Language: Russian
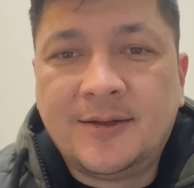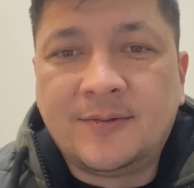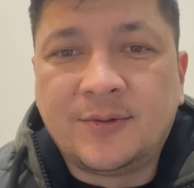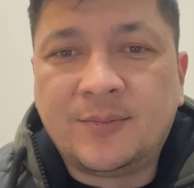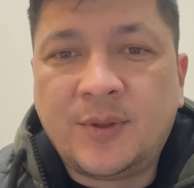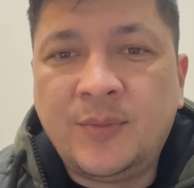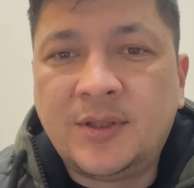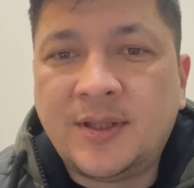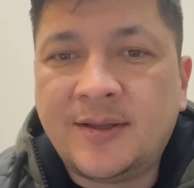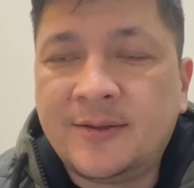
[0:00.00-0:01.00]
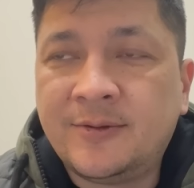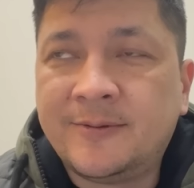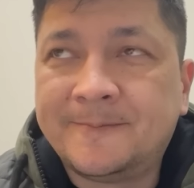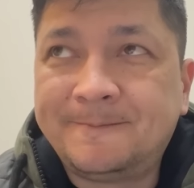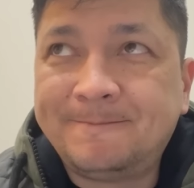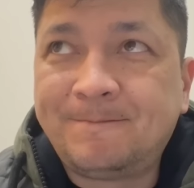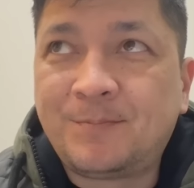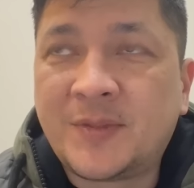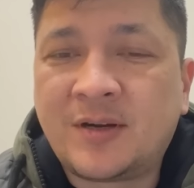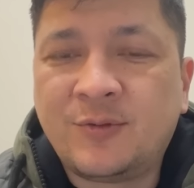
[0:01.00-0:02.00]
вот, побитая, но
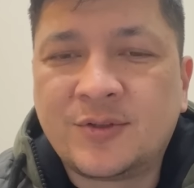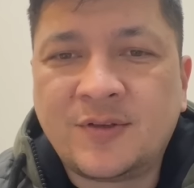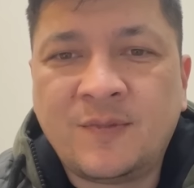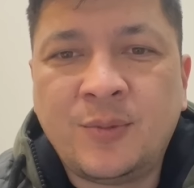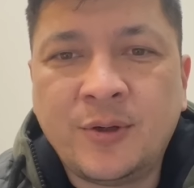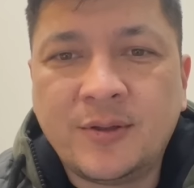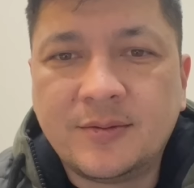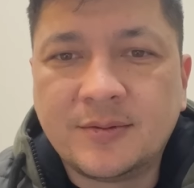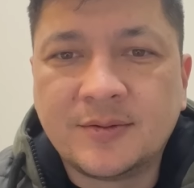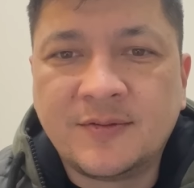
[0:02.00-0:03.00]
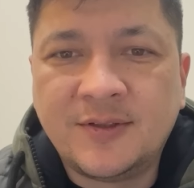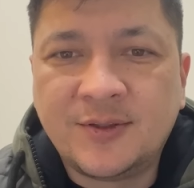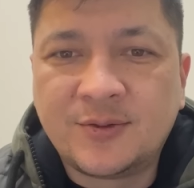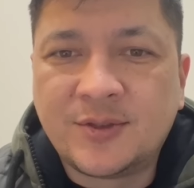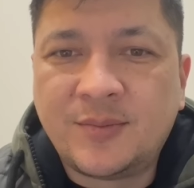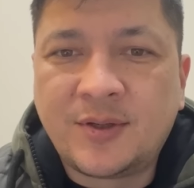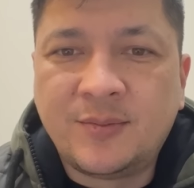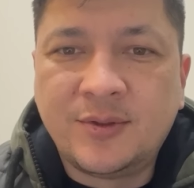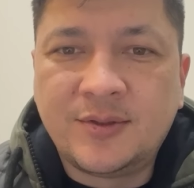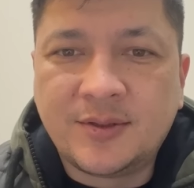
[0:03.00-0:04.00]
рвется в бой, звонит уже по
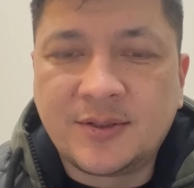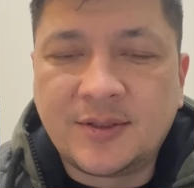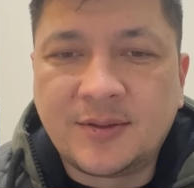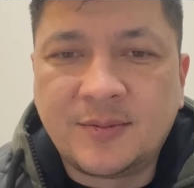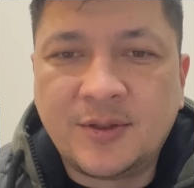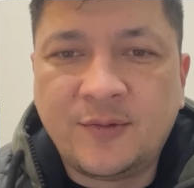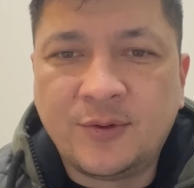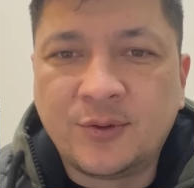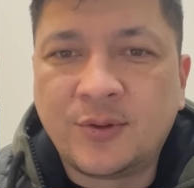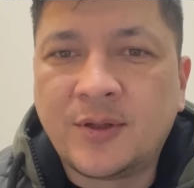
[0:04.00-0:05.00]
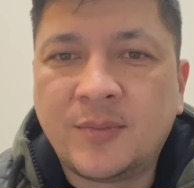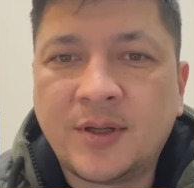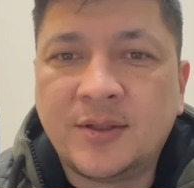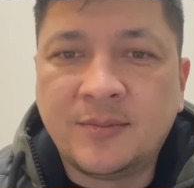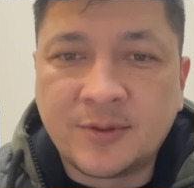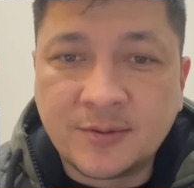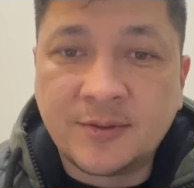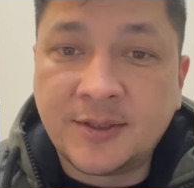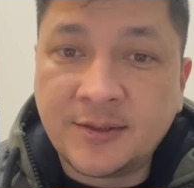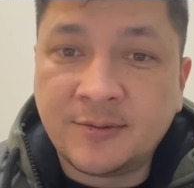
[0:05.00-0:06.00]
работе, телефон толком брать не может.
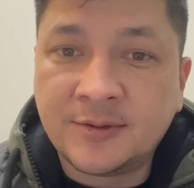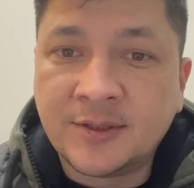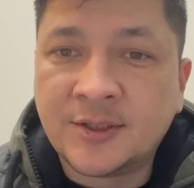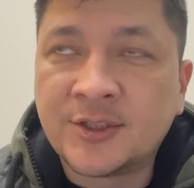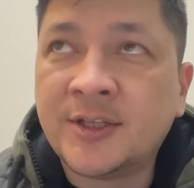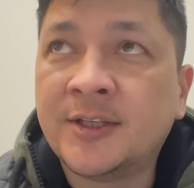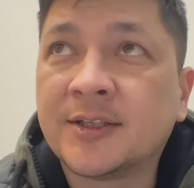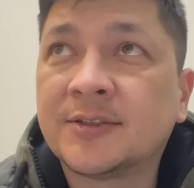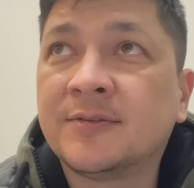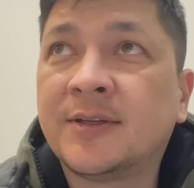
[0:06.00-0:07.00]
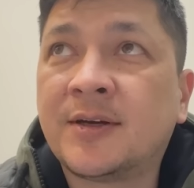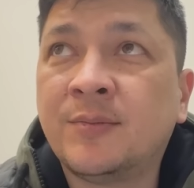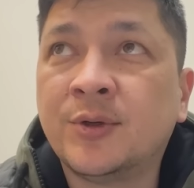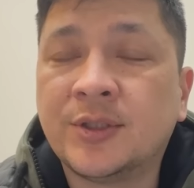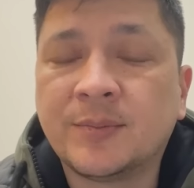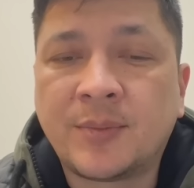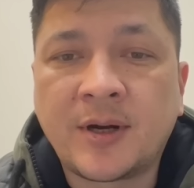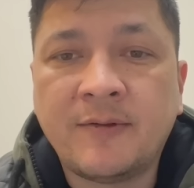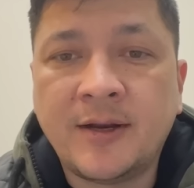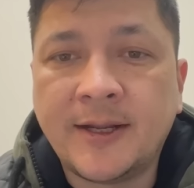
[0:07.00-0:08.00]
Это вот отношение к своей работе
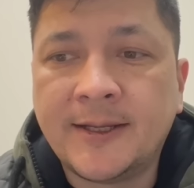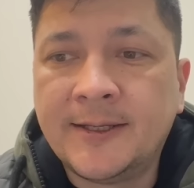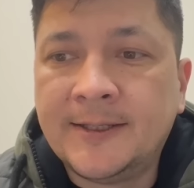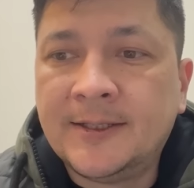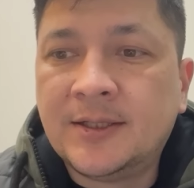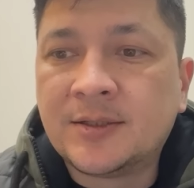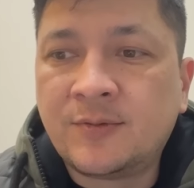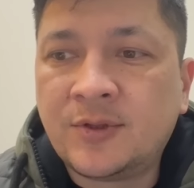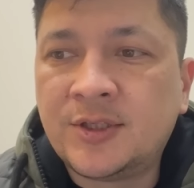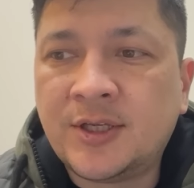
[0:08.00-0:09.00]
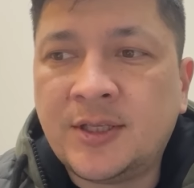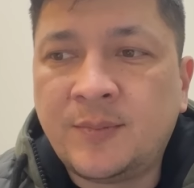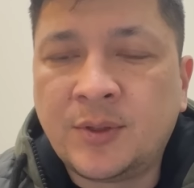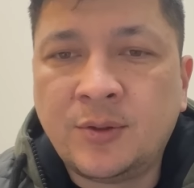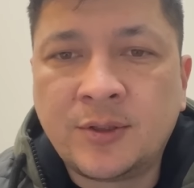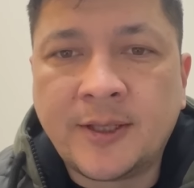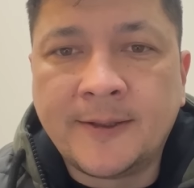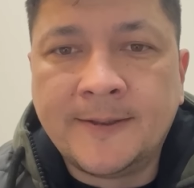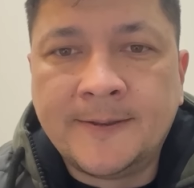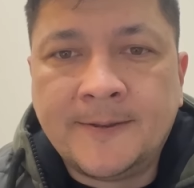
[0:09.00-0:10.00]
правильное. Сволочи они и подонки.
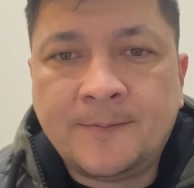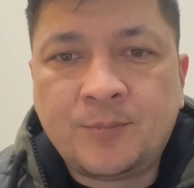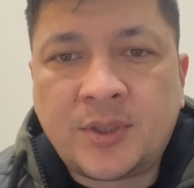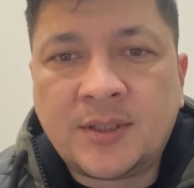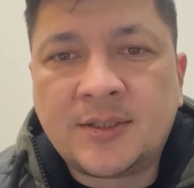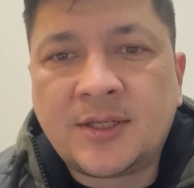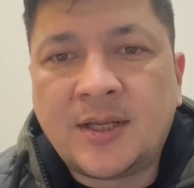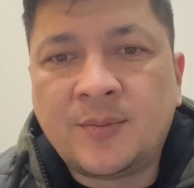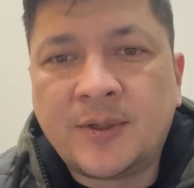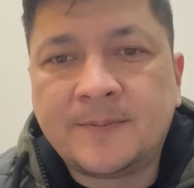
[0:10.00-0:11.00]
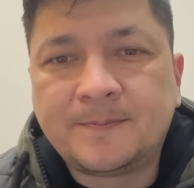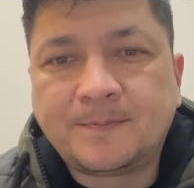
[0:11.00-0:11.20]
Продолжаем мы